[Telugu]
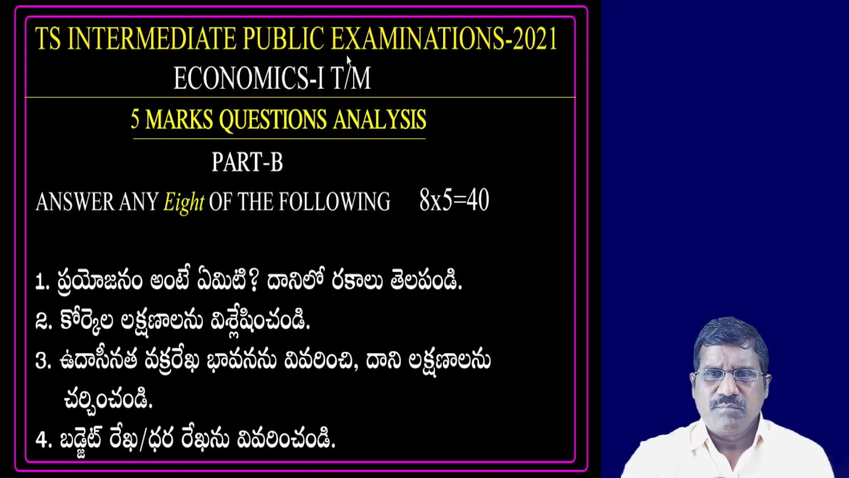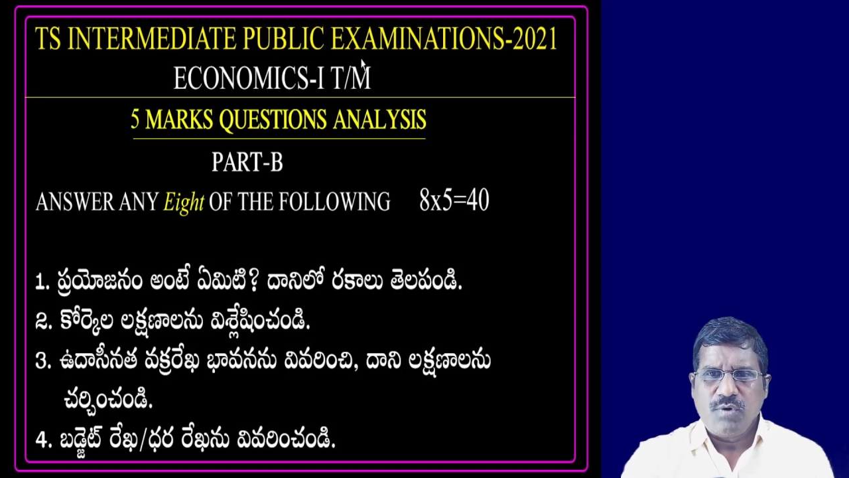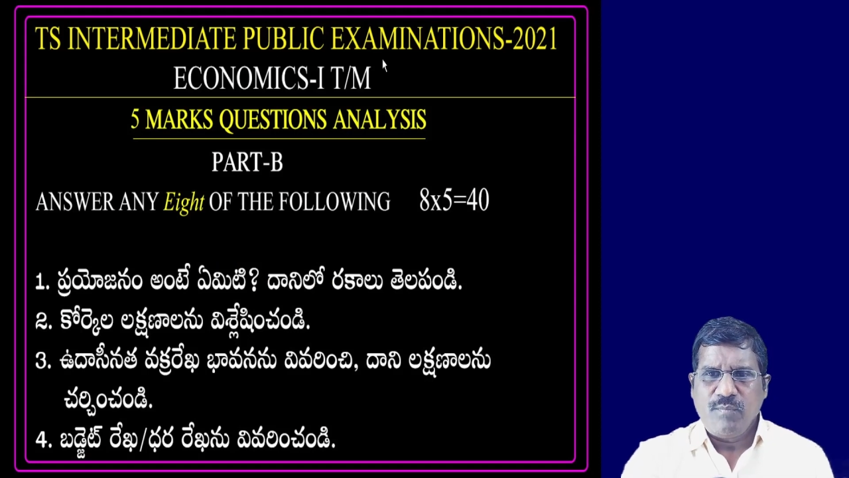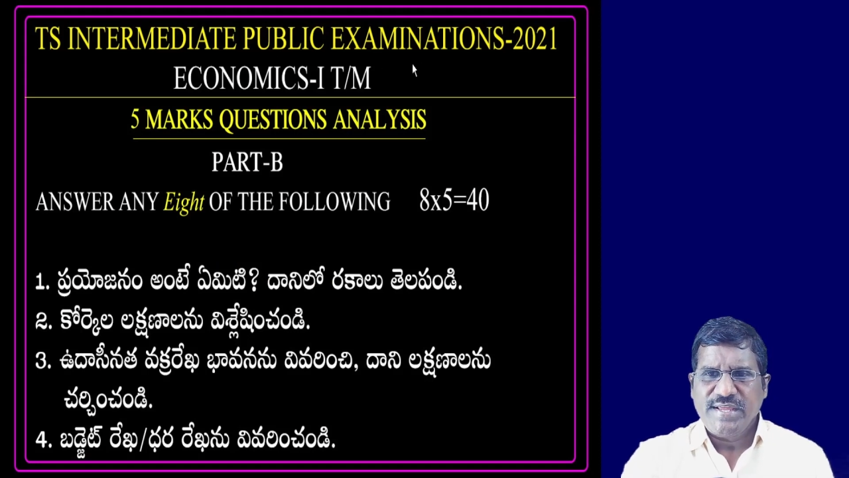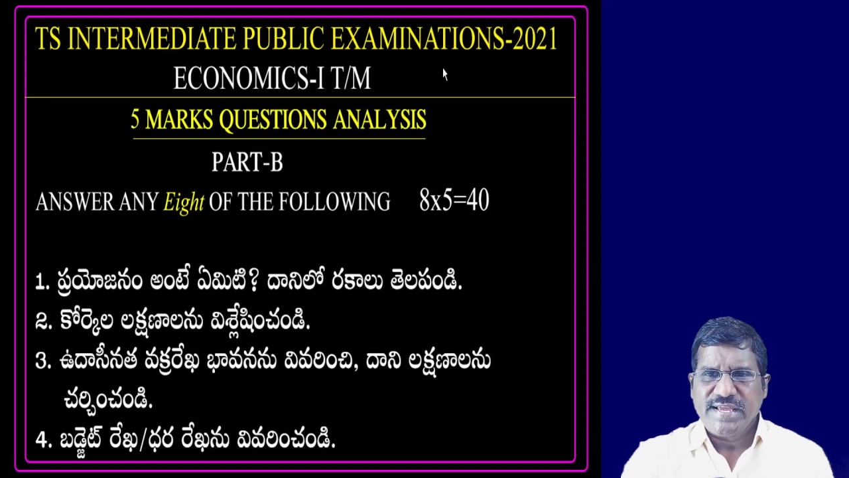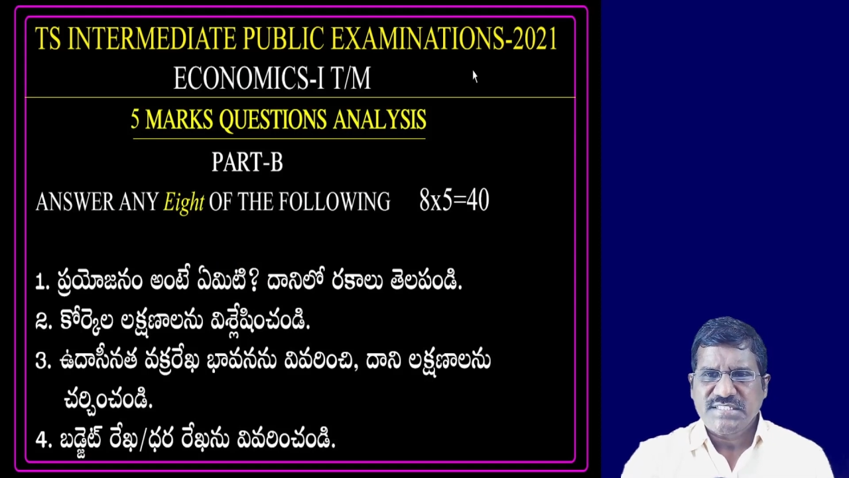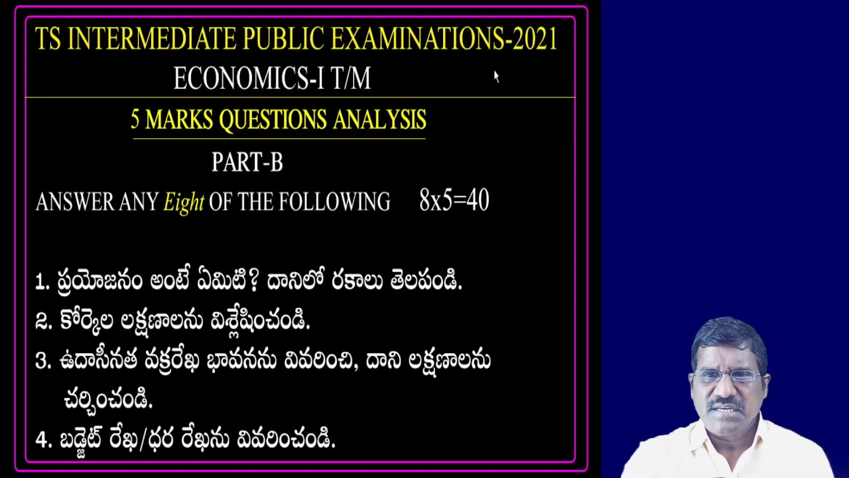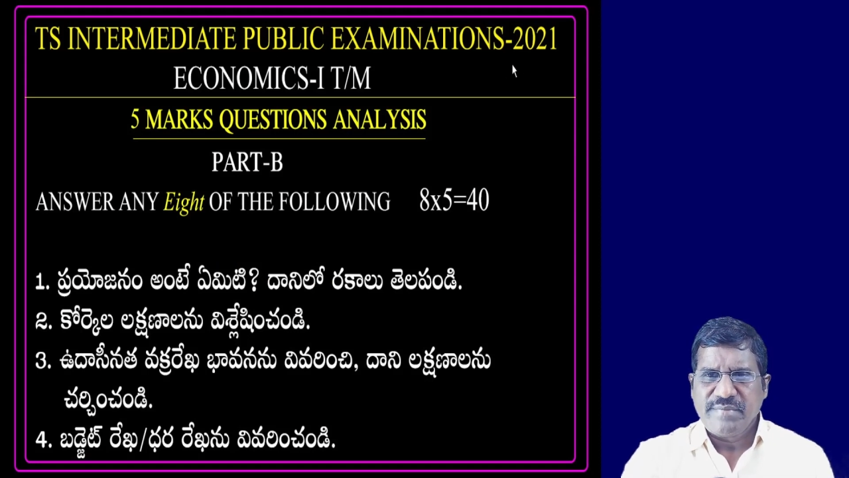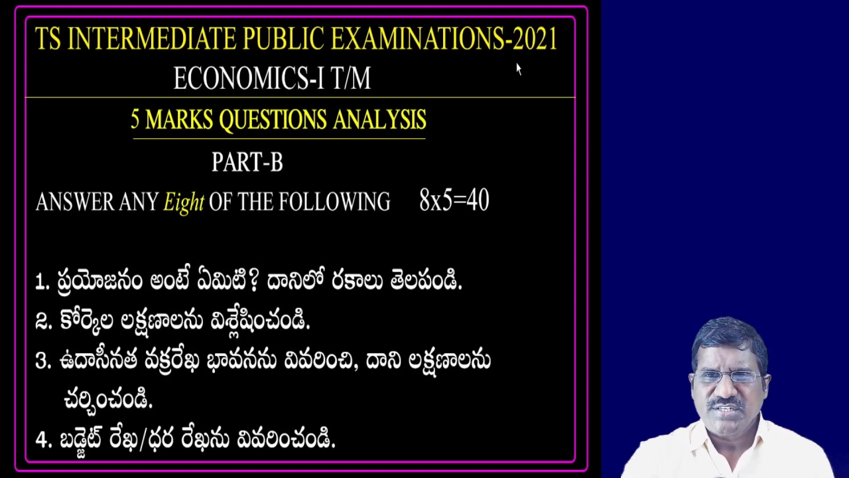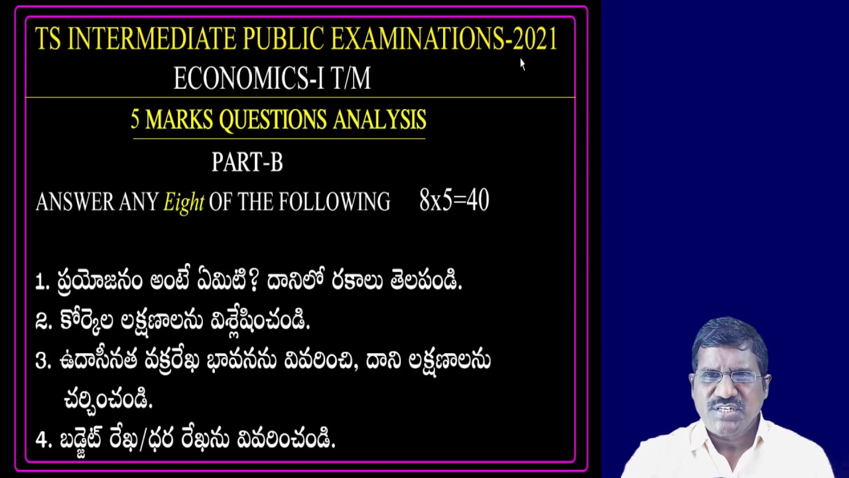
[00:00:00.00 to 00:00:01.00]
పబ్లిక్
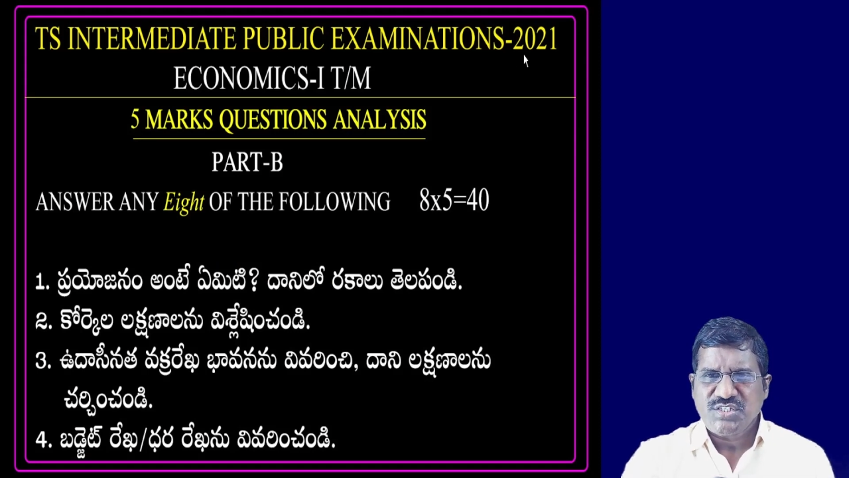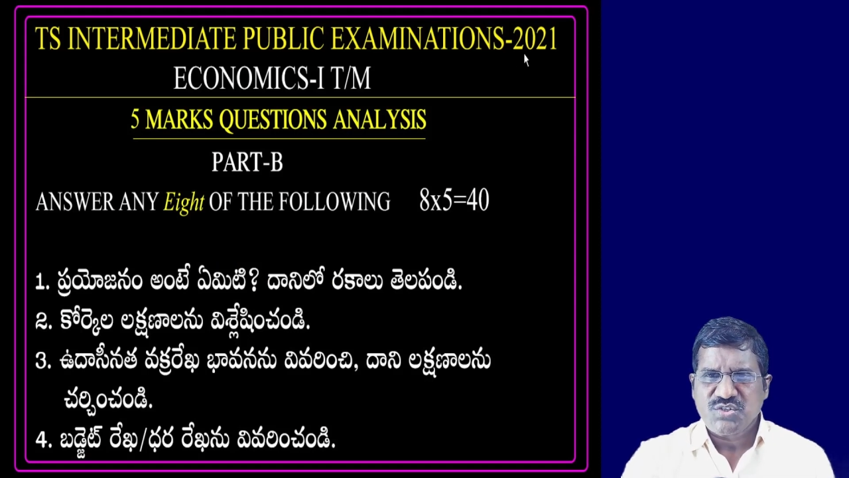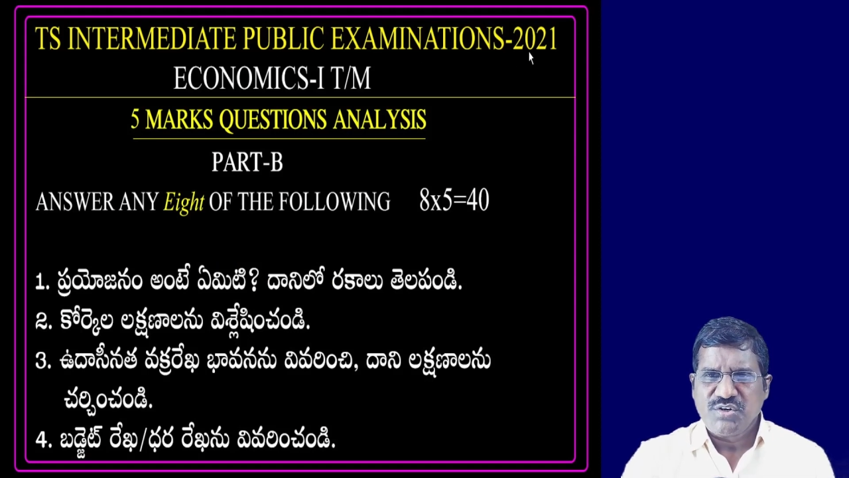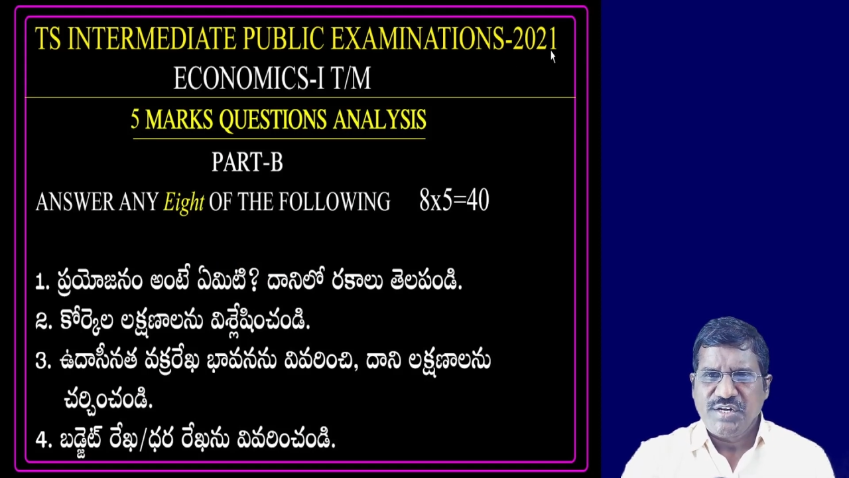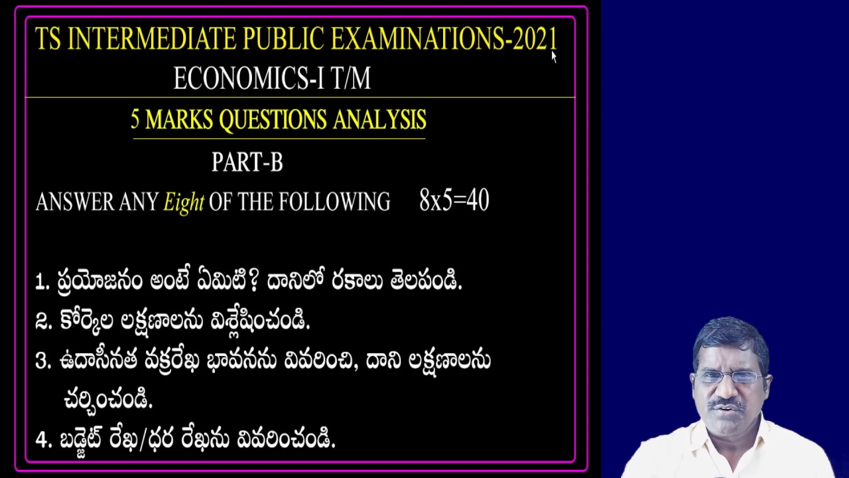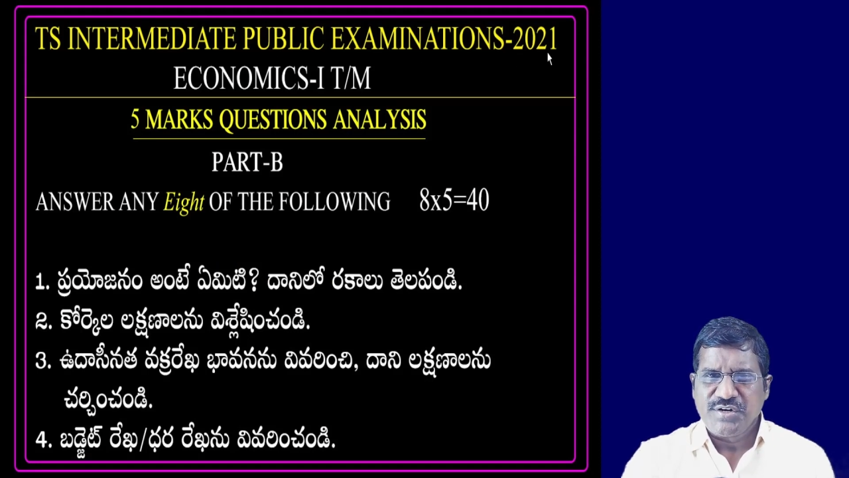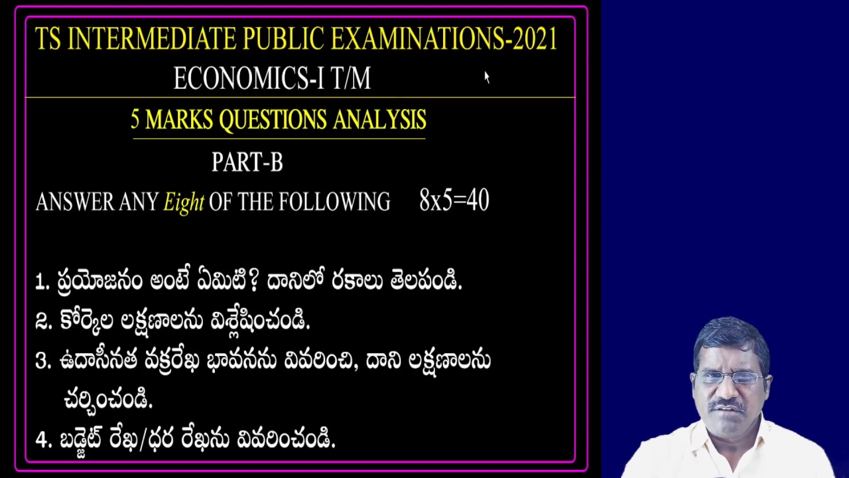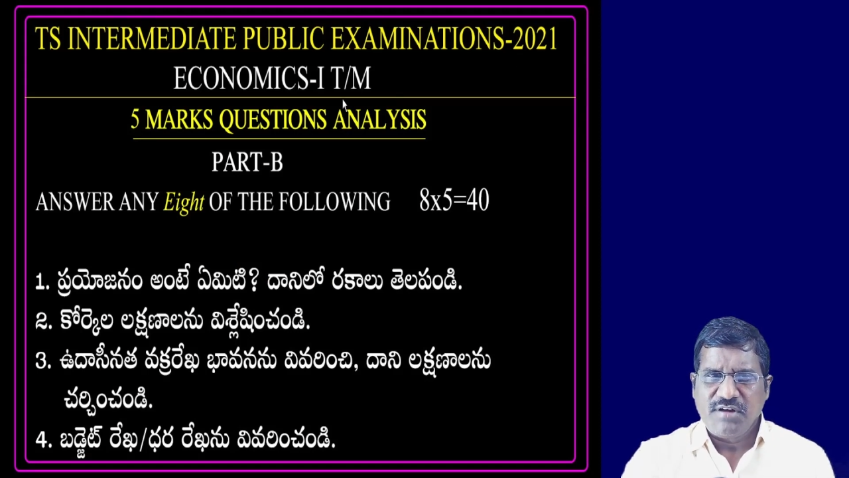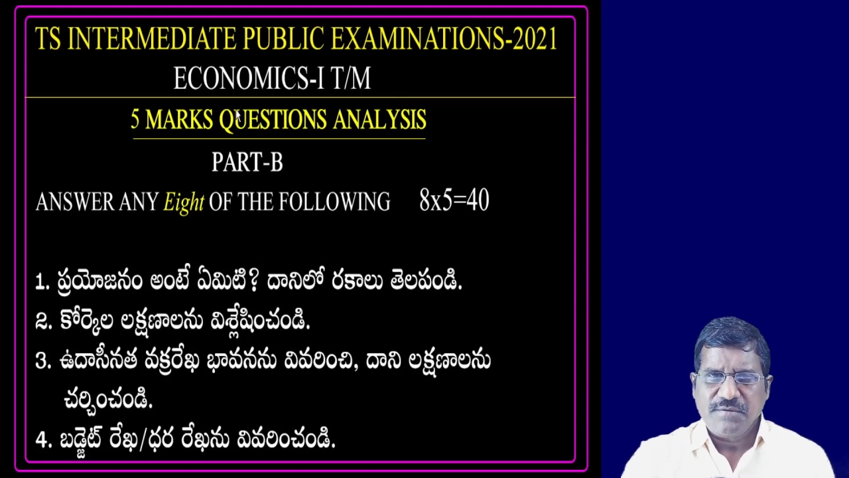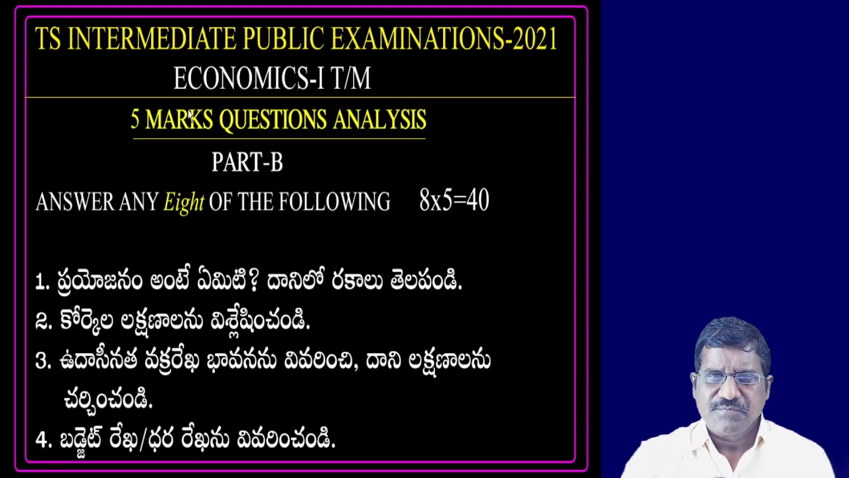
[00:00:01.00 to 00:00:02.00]
ఎగ్జామినేషన్స్ ట్వంటీ ట్వంటీ
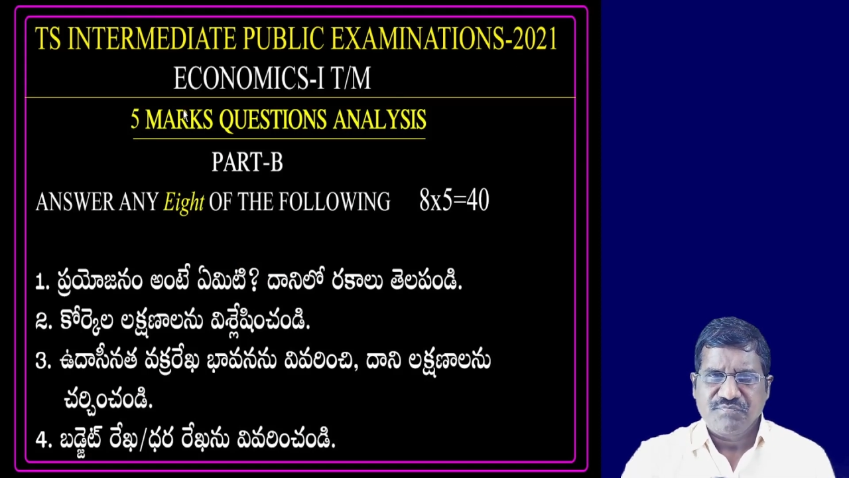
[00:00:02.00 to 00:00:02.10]
వన్